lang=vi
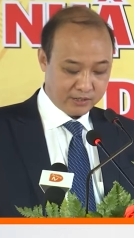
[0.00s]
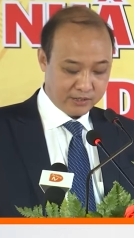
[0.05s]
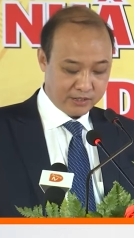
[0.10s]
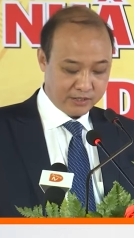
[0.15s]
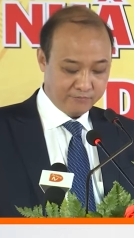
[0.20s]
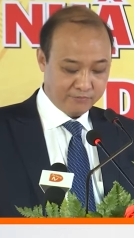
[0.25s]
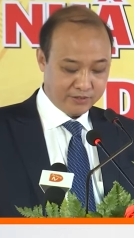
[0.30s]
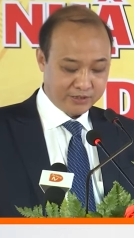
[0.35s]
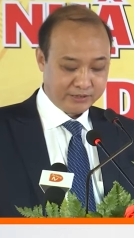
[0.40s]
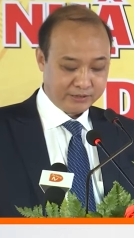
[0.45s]

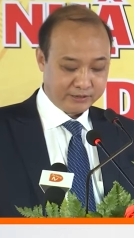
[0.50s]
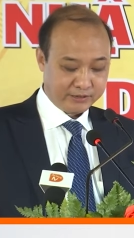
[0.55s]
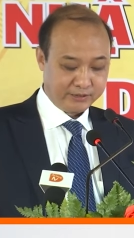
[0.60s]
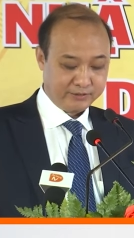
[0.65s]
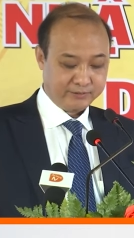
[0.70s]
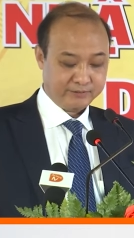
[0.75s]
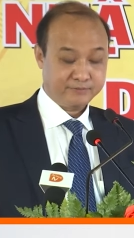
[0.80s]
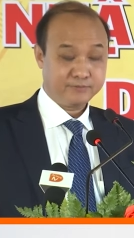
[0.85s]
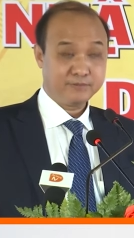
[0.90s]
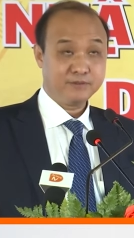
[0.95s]
đến với di
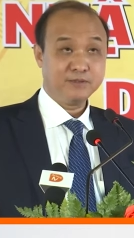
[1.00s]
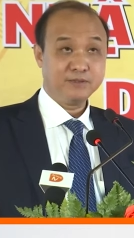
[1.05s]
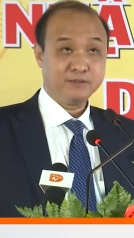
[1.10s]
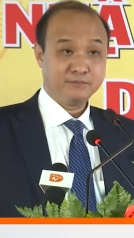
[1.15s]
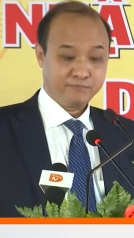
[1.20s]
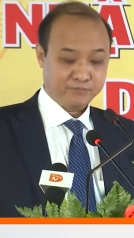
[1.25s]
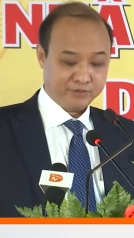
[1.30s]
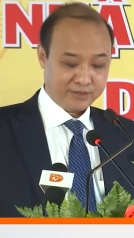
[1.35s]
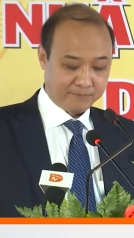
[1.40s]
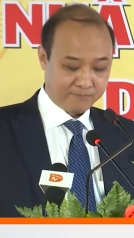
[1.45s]
tích
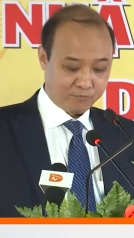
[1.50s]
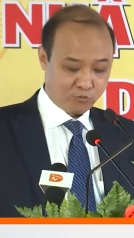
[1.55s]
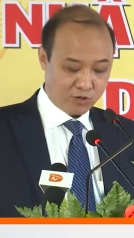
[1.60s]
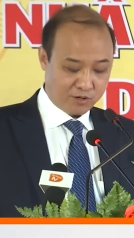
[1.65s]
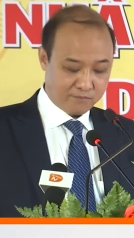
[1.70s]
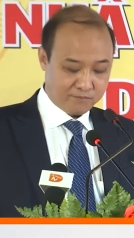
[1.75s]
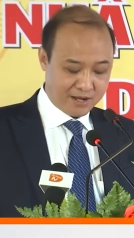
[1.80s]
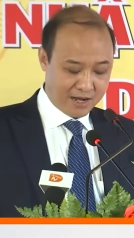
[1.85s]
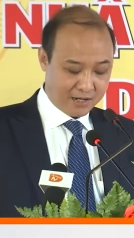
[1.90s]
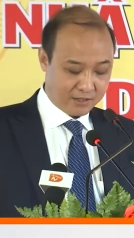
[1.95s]
nhằm
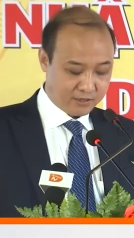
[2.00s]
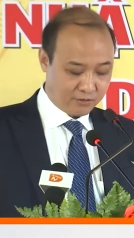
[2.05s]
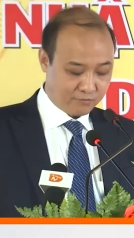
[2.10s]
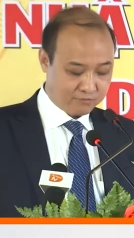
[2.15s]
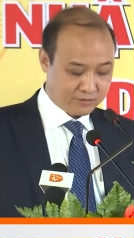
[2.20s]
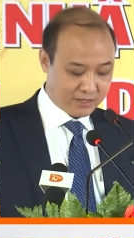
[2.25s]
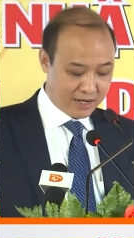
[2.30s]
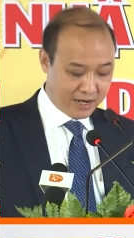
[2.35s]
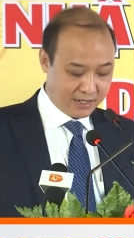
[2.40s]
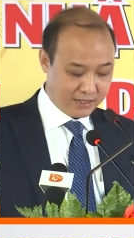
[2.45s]
quảng bá
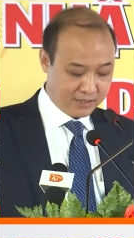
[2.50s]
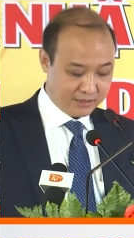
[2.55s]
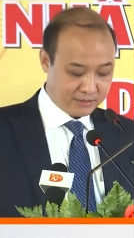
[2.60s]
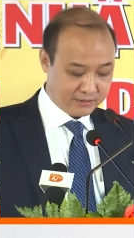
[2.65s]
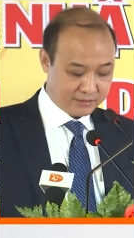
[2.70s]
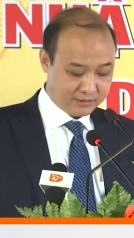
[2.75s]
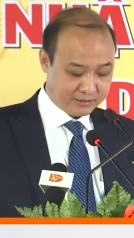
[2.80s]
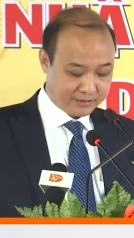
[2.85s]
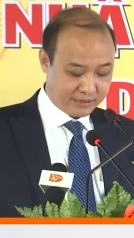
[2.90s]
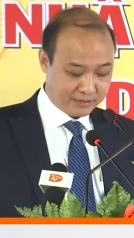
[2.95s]
rộng rãi
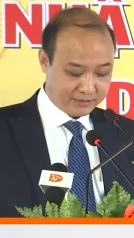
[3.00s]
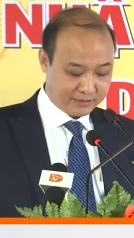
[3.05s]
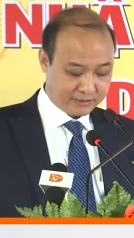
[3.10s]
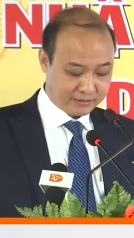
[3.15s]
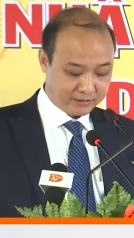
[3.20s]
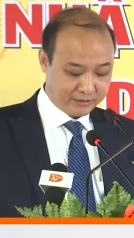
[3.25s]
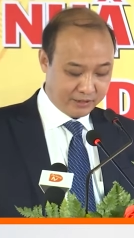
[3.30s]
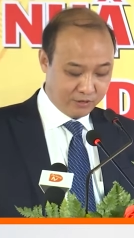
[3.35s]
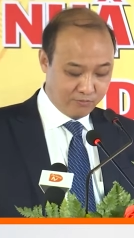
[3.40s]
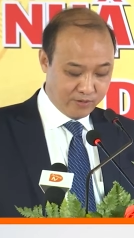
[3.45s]
những giá trị
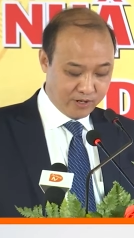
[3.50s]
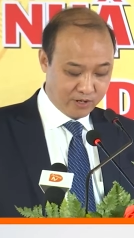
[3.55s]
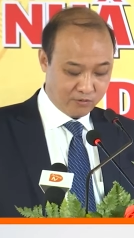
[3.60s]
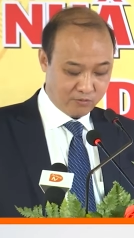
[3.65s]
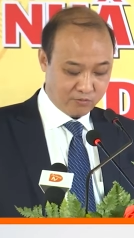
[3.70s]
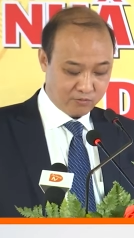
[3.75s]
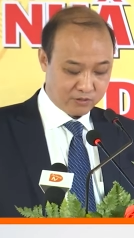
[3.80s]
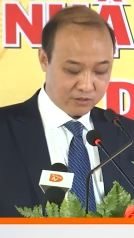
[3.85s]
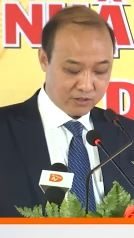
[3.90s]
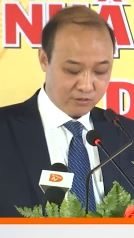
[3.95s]
tiêu biểu
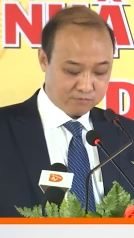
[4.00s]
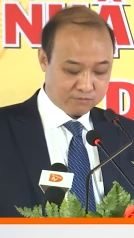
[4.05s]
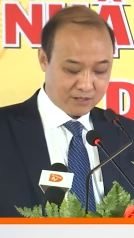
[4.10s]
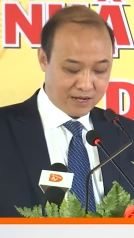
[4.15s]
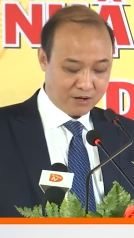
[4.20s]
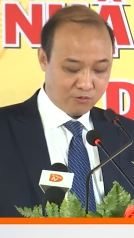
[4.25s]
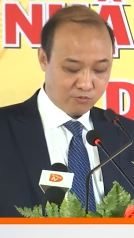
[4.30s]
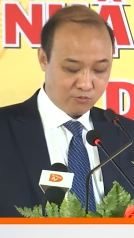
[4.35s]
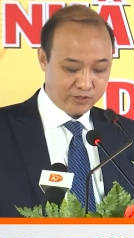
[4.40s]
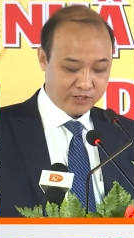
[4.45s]
độc
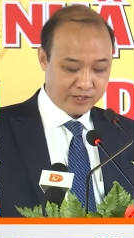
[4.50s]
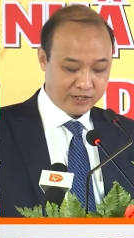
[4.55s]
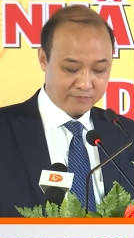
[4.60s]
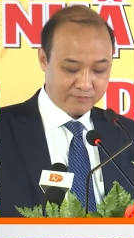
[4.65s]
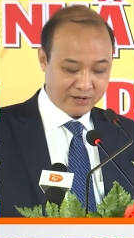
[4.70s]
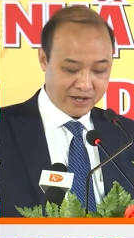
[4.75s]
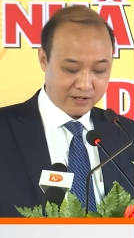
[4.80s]
đáo của địa điểm